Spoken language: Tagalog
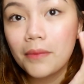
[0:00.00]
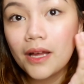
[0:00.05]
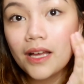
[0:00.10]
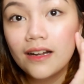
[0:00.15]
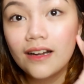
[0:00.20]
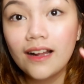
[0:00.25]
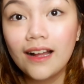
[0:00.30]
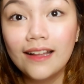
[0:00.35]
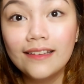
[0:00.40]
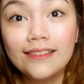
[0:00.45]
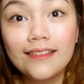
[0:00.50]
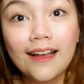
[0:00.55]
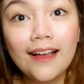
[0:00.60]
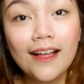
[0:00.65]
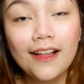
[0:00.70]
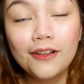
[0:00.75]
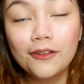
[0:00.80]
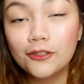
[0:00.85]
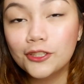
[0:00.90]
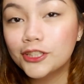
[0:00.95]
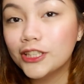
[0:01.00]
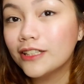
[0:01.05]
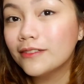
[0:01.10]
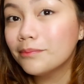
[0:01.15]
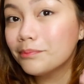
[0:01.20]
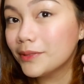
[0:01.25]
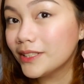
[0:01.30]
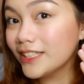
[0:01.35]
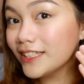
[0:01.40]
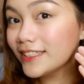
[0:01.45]
Parang ang tagal ko
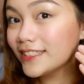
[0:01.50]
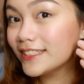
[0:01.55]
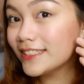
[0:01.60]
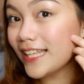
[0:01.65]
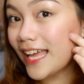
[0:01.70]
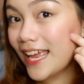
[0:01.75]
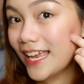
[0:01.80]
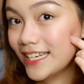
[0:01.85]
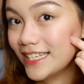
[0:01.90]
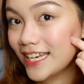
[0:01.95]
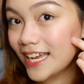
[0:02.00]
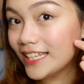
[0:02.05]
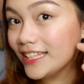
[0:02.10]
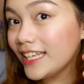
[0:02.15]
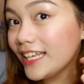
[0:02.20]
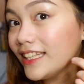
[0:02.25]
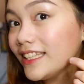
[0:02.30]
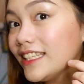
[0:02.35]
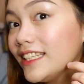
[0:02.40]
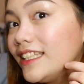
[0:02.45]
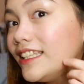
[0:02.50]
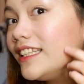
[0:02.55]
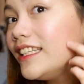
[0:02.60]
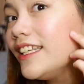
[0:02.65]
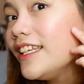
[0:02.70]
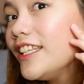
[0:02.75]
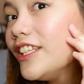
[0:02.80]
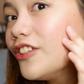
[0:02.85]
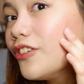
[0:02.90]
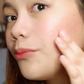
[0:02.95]
siyang pinag-stay dyan and
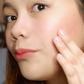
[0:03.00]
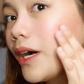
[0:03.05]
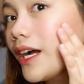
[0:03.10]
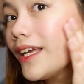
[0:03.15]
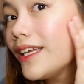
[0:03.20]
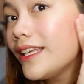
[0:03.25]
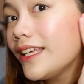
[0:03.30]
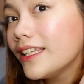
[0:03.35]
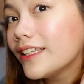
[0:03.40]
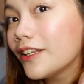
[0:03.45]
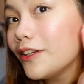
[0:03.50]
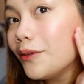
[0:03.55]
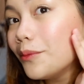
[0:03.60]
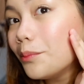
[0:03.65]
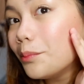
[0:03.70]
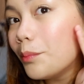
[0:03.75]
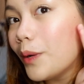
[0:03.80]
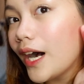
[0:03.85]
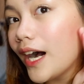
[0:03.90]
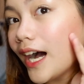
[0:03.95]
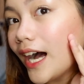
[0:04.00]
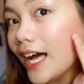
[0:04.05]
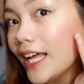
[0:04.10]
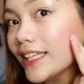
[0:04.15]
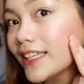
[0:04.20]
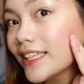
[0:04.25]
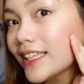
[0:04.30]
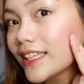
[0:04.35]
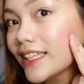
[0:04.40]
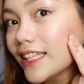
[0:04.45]
hindi nyo makikita yung
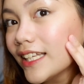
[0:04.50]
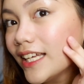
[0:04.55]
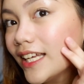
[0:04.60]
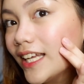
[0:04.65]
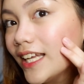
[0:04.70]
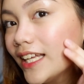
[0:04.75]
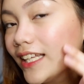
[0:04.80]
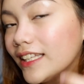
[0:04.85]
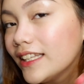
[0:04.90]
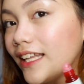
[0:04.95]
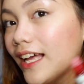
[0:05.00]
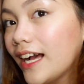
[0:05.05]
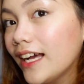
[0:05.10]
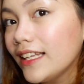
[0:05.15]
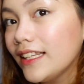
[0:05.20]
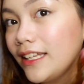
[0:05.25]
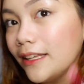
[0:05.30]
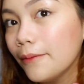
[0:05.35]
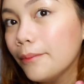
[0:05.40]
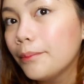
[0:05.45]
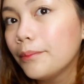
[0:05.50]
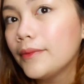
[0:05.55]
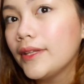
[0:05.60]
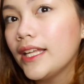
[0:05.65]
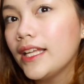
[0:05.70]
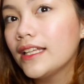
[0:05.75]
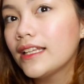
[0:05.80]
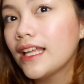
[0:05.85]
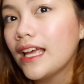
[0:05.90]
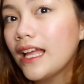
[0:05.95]
bakat ng lip
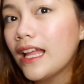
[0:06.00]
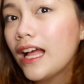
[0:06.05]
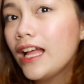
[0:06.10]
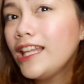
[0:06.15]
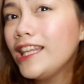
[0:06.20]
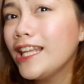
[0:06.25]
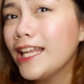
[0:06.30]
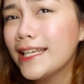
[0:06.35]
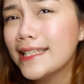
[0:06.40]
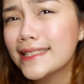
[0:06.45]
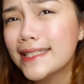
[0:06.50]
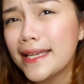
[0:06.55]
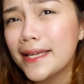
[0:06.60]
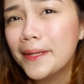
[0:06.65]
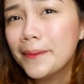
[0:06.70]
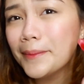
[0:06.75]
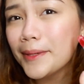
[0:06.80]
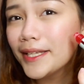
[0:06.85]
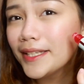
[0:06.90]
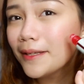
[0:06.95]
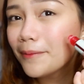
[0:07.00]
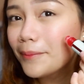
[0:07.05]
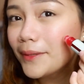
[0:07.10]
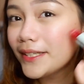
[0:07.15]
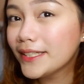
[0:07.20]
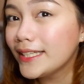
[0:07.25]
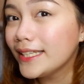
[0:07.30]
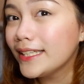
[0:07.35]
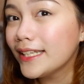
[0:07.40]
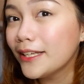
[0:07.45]
tint. And eh, unlike sa iba na
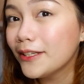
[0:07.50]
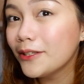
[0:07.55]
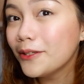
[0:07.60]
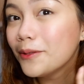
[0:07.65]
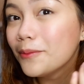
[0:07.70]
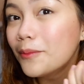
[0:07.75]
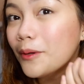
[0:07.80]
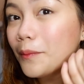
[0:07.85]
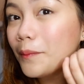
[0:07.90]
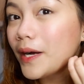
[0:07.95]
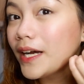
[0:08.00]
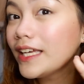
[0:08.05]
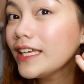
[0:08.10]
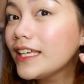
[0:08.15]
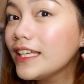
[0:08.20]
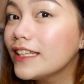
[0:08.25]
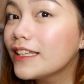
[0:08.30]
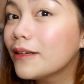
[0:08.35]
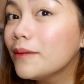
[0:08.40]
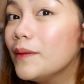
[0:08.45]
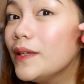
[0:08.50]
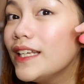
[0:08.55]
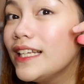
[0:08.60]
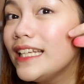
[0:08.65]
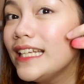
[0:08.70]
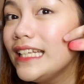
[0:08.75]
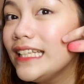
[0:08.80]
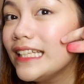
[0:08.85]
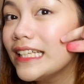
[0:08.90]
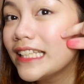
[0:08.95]
pag ginanon mo, makikita mo yung
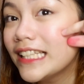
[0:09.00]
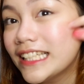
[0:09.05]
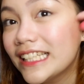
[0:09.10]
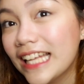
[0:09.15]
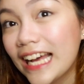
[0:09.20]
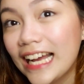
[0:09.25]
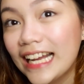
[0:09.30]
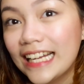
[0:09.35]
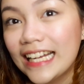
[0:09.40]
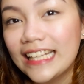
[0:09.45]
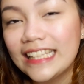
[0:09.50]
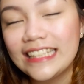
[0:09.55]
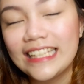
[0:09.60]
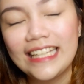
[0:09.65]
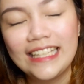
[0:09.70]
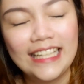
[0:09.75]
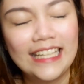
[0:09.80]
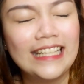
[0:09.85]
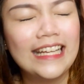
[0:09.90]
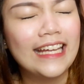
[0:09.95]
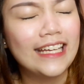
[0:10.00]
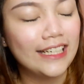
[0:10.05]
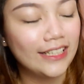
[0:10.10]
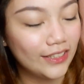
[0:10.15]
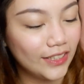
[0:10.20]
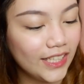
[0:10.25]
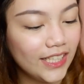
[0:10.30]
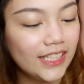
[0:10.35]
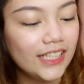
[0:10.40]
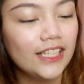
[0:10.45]
linya na nakaganyan and I
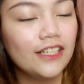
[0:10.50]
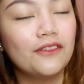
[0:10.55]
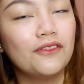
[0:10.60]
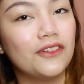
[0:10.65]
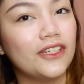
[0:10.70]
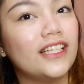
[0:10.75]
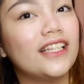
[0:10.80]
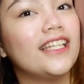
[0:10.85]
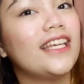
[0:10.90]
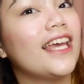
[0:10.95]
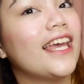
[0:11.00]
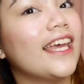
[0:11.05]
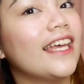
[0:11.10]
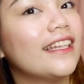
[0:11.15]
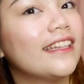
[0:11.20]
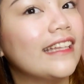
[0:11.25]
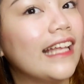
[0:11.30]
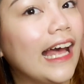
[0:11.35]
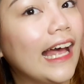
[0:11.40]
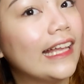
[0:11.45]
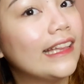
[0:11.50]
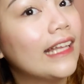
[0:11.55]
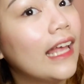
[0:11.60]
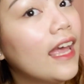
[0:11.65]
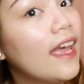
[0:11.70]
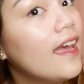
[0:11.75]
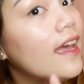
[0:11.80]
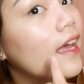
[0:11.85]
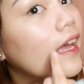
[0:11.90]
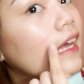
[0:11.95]
really, really hate that.
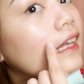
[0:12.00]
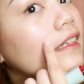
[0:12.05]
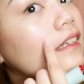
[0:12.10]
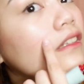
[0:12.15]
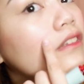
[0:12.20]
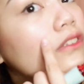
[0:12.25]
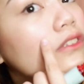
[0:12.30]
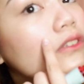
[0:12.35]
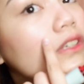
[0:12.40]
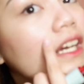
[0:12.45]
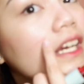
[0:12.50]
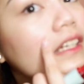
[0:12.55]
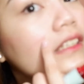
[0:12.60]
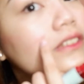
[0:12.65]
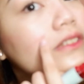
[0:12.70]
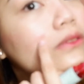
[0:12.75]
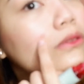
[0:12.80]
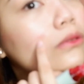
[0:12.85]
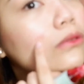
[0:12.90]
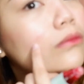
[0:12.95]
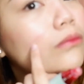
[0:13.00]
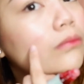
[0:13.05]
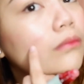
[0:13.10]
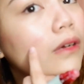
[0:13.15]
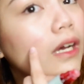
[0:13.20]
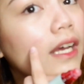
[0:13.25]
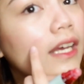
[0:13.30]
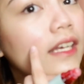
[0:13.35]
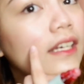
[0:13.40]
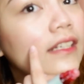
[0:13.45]
And ito guys, don't
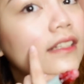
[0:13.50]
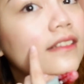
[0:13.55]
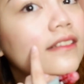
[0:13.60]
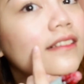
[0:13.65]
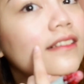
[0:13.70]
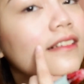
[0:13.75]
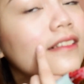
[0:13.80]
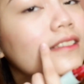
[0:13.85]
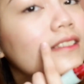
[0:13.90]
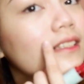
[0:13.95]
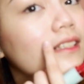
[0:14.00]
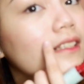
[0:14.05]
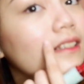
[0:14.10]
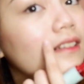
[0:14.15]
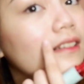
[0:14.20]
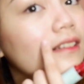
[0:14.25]
mind kasi